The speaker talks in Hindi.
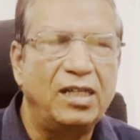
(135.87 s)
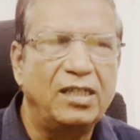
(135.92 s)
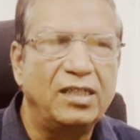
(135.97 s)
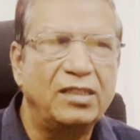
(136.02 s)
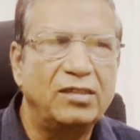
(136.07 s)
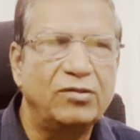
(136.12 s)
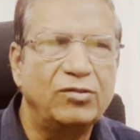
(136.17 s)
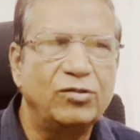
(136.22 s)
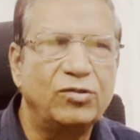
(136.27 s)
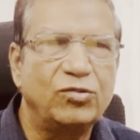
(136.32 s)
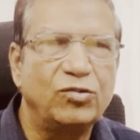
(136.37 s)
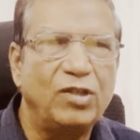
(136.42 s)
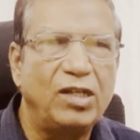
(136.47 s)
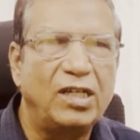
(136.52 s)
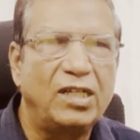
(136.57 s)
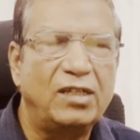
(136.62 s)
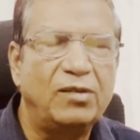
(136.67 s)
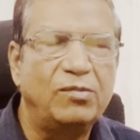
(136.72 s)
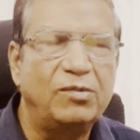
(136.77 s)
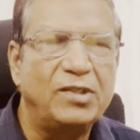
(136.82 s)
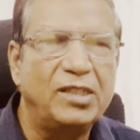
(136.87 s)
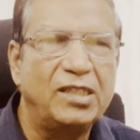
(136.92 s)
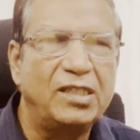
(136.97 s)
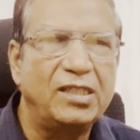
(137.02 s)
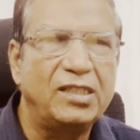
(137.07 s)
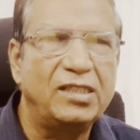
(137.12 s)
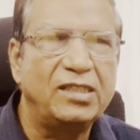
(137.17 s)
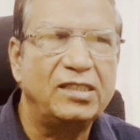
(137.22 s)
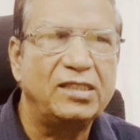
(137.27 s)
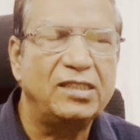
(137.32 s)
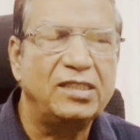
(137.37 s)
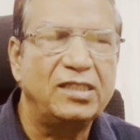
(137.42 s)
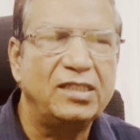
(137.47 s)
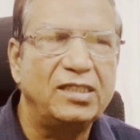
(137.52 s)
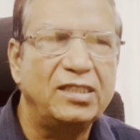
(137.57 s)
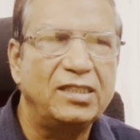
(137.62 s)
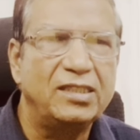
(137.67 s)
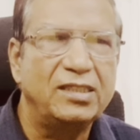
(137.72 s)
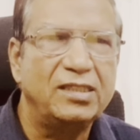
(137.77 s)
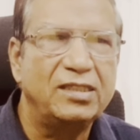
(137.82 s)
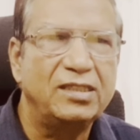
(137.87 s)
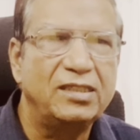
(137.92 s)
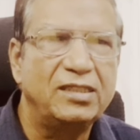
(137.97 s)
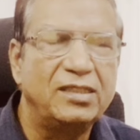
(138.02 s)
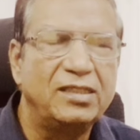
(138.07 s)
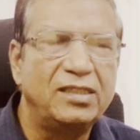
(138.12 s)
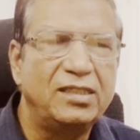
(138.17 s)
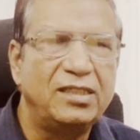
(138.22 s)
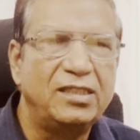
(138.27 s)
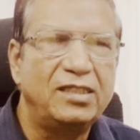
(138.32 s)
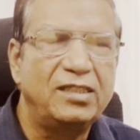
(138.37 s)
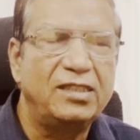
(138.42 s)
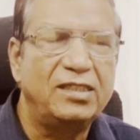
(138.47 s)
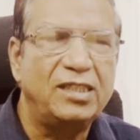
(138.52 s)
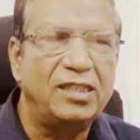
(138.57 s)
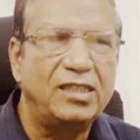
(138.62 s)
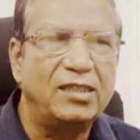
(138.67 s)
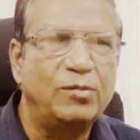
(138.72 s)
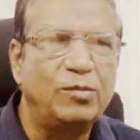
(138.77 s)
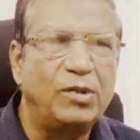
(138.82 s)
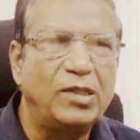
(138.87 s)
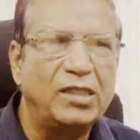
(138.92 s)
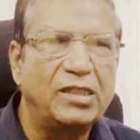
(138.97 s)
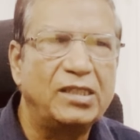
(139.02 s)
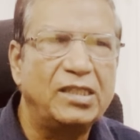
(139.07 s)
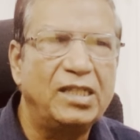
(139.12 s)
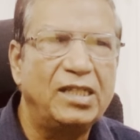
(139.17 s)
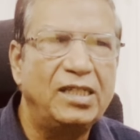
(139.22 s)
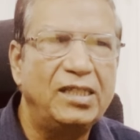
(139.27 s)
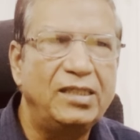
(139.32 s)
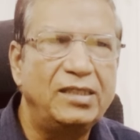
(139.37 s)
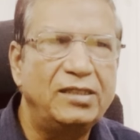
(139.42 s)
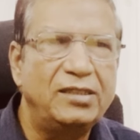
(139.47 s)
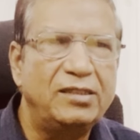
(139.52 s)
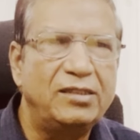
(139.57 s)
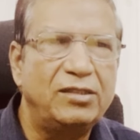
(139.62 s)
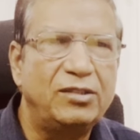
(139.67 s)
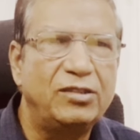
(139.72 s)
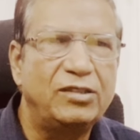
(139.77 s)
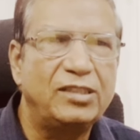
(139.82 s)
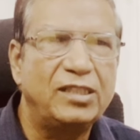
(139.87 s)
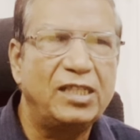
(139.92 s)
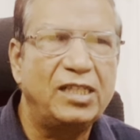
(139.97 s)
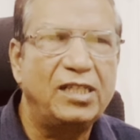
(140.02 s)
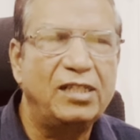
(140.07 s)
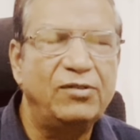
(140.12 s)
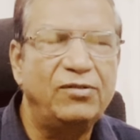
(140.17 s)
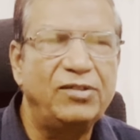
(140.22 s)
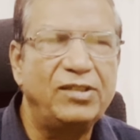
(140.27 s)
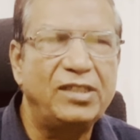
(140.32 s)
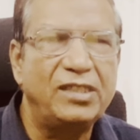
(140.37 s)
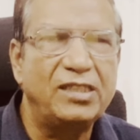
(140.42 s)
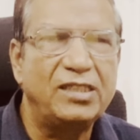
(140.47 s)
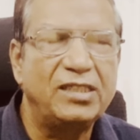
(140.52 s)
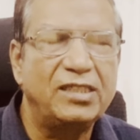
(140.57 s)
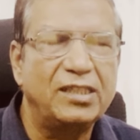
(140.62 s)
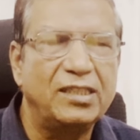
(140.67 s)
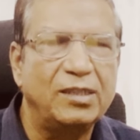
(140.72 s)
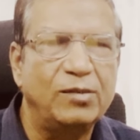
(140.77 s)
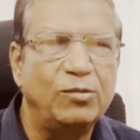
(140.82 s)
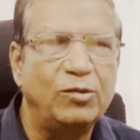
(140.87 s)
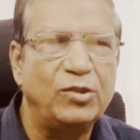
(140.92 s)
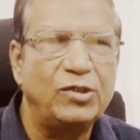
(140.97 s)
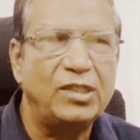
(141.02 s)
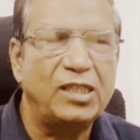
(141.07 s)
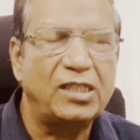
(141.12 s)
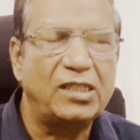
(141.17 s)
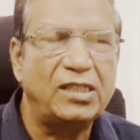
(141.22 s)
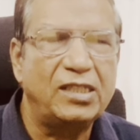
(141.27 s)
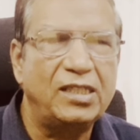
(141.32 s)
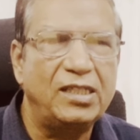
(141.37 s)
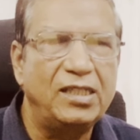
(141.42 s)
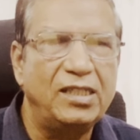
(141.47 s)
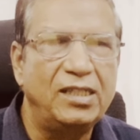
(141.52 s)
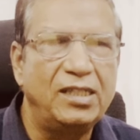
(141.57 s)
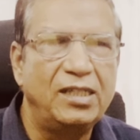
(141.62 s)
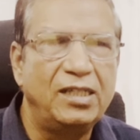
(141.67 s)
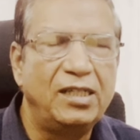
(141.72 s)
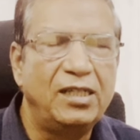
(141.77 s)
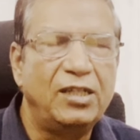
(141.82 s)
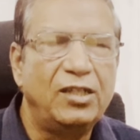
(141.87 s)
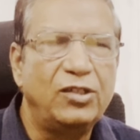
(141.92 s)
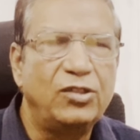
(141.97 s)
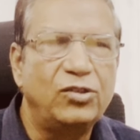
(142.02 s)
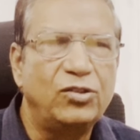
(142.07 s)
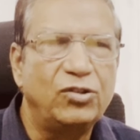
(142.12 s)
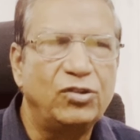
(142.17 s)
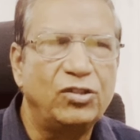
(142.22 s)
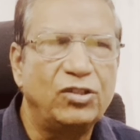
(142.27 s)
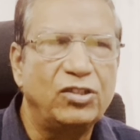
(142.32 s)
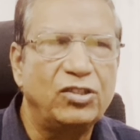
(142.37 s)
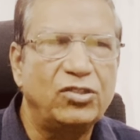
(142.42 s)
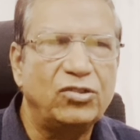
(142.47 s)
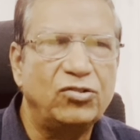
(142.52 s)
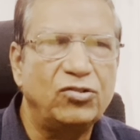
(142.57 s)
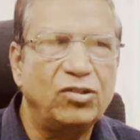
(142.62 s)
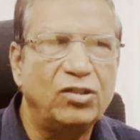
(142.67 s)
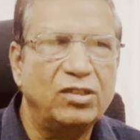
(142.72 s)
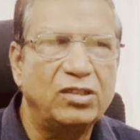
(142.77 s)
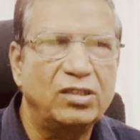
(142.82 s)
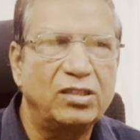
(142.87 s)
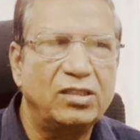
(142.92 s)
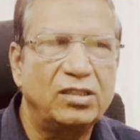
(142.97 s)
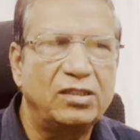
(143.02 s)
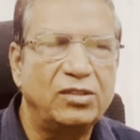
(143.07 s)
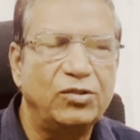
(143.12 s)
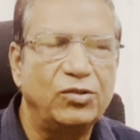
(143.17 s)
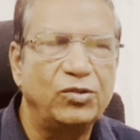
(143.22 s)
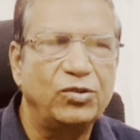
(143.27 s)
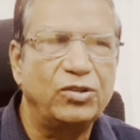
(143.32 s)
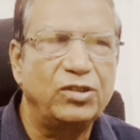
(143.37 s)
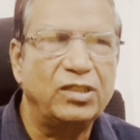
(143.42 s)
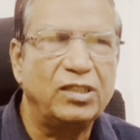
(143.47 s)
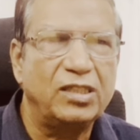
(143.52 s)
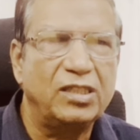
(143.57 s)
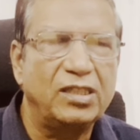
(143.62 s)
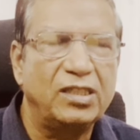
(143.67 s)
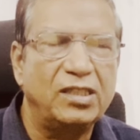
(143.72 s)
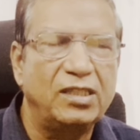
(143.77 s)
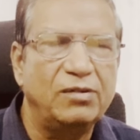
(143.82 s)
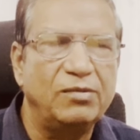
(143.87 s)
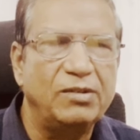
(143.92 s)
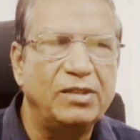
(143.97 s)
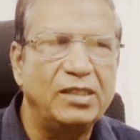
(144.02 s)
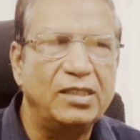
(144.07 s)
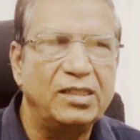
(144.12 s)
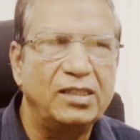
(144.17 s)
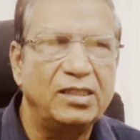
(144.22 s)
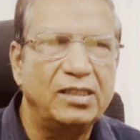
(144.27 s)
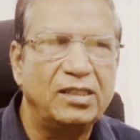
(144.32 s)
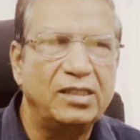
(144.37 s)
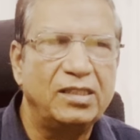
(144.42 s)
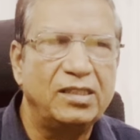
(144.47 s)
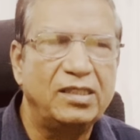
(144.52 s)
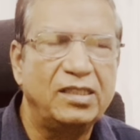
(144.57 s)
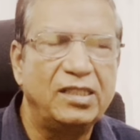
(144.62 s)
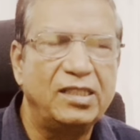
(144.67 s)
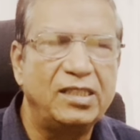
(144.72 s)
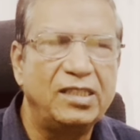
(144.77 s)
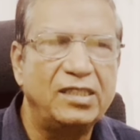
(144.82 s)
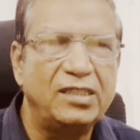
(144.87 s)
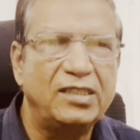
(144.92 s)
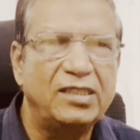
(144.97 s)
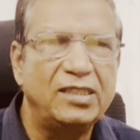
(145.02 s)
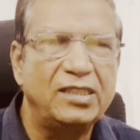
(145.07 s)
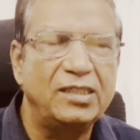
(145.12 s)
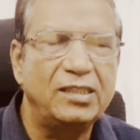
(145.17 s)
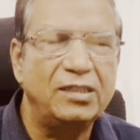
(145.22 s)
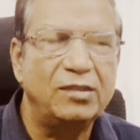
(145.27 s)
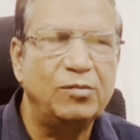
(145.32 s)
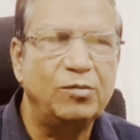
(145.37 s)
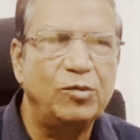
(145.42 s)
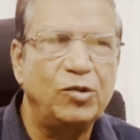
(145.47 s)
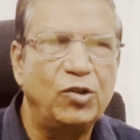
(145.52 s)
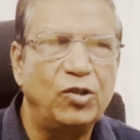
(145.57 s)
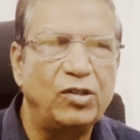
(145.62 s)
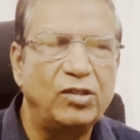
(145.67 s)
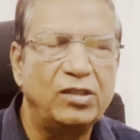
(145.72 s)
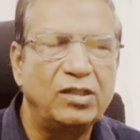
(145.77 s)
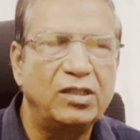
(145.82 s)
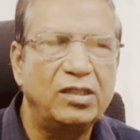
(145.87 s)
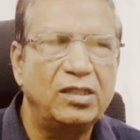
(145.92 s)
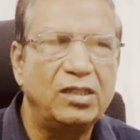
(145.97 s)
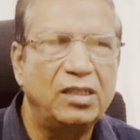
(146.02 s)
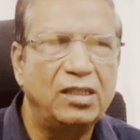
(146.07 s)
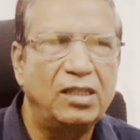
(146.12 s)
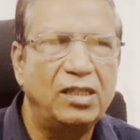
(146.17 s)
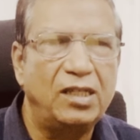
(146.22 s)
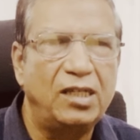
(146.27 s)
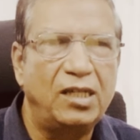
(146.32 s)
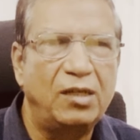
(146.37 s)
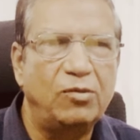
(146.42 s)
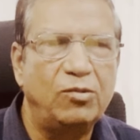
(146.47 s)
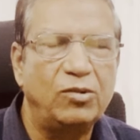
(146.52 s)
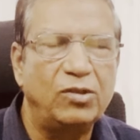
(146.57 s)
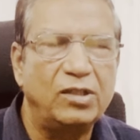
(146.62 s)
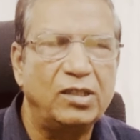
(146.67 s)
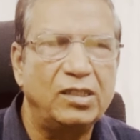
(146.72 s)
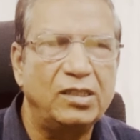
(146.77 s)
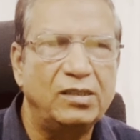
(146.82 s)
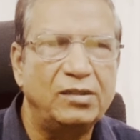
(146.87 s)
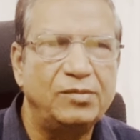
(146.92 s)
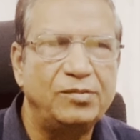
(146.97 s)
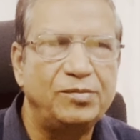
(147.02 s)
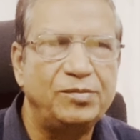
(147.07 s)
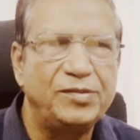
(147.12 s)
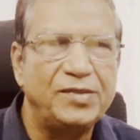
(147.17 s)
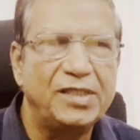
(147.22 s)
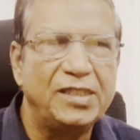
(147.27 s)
अगर उसको आराम करने से दर्द बढ़ता है और चलने फिरने से कम हो जाता है तो रस टॉक्स दोष शक्ति में देने से बहुत लाभ होगा